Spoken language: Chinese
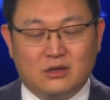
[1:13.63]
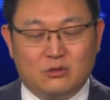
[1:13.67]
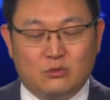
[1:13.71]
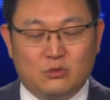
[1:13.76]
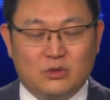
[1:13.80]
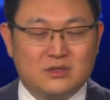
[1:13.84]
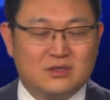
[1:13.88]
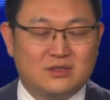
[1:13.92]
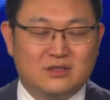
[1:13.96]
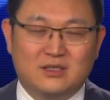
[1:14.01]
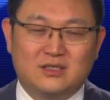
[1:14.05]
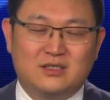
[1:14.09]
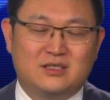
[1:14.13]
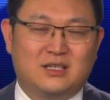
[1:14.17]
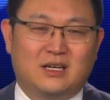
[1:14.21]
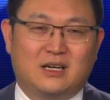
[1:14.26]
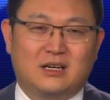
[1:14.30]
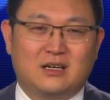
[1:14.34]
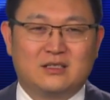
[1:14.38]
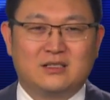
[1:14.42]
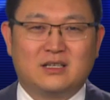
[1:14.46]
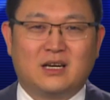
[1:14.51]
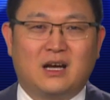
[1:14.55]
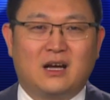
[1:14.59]
我仔细
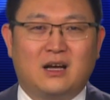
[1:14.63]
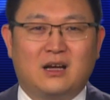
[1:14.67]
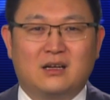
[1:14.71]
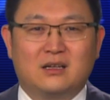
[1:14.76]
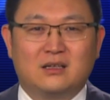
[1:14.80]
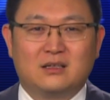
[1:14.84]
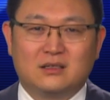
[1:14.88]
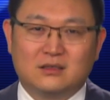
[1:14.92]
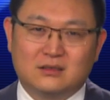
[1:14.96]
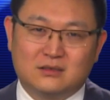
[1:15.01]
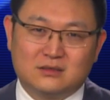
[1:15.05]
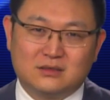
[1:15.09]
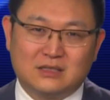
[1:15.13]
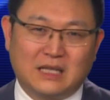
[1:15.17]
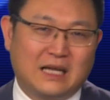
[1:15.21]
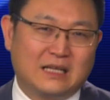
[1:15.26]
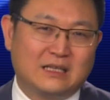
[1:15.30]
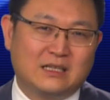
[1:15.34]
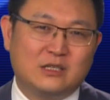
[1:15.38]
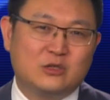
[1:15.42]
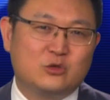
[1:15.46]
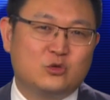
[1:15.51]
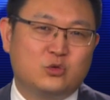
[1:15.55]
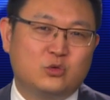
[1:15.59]
想了一下啊，
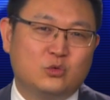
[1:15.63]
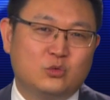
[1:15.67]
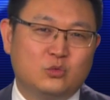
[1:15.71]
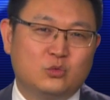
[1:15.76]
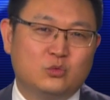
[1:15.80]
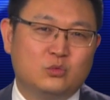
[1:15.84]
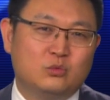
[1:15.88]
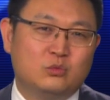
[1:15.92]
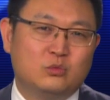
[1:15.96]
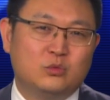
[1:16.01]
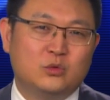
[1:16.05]
大年初五